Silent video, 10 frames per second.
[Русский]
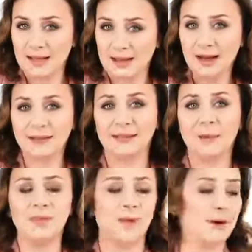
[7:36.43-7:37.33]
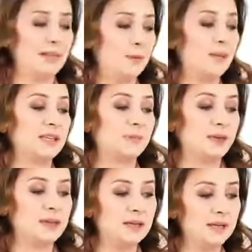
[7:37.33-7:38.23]
Как нам необходимо
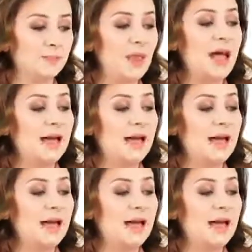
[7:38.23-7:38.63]
распределить?